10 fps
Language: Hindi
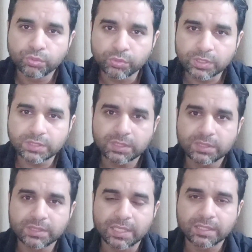थोड़े से
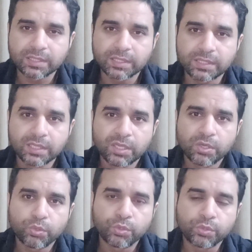स्टार्ट करें
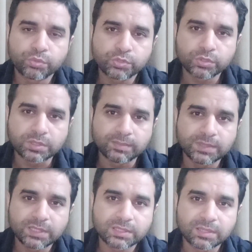और उसको
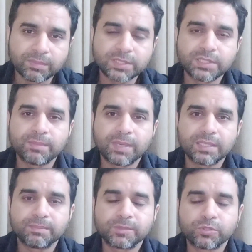समझे समझ जब
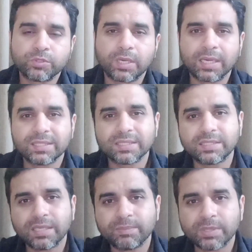आपको आ
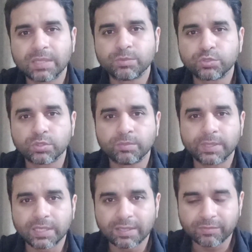जाती है फिर आप उसको
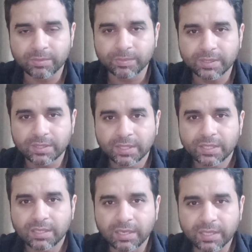बड़े लेवल पर
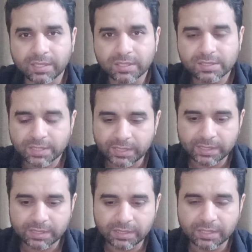लेकर चले
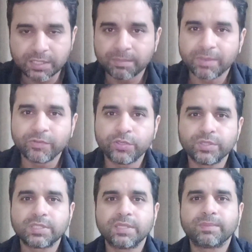जाते हैं ये मैं वीडियो
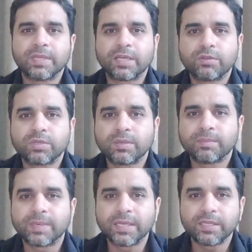इसलिए बना रहा हूँ कि
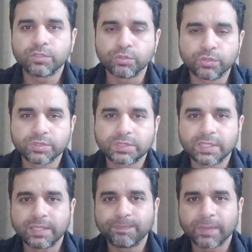हमारे एक दोस्त
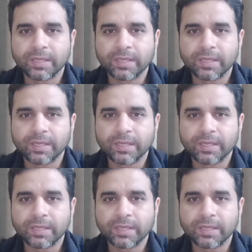हैं